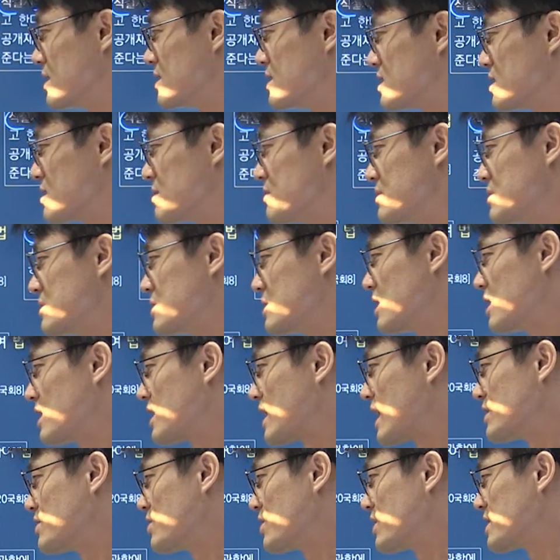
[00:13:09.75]
지금 이제
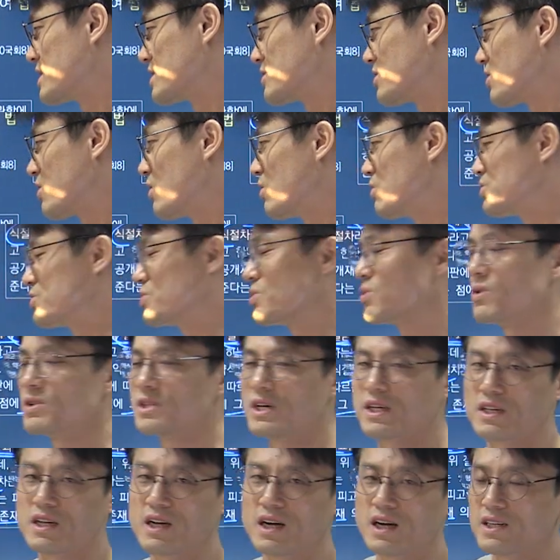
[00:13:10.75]
개정이 돼서 형종을
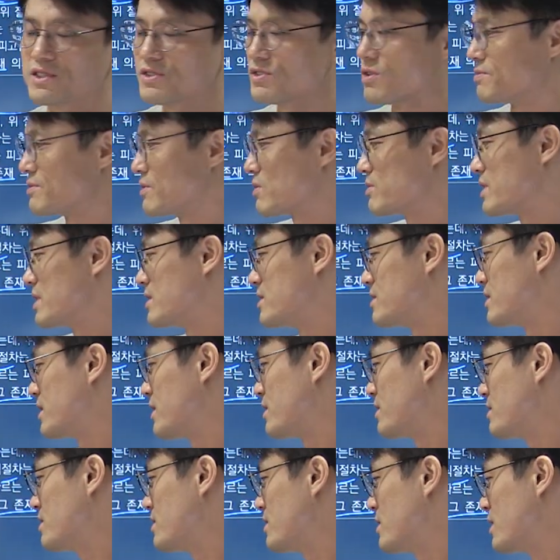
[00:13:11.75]
상향할 수 없다고 되어
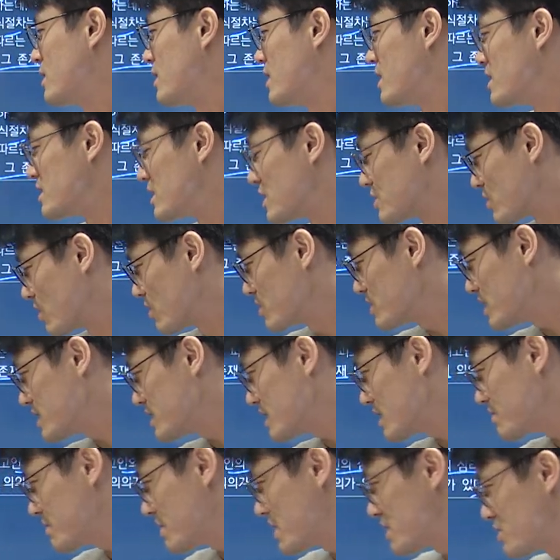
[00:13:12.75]
있는데요. 자,
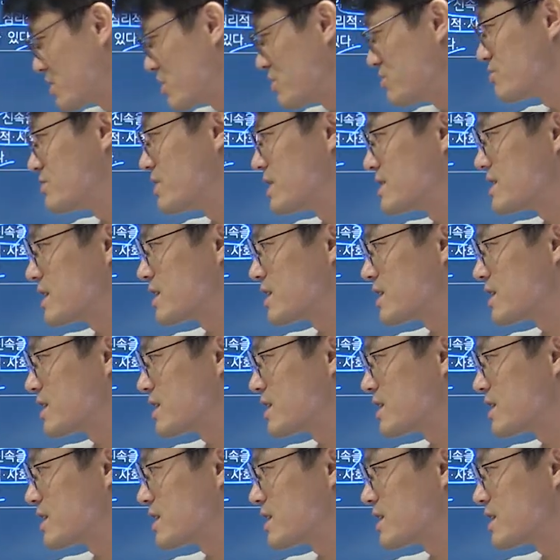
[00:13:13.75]
정시재판 청구한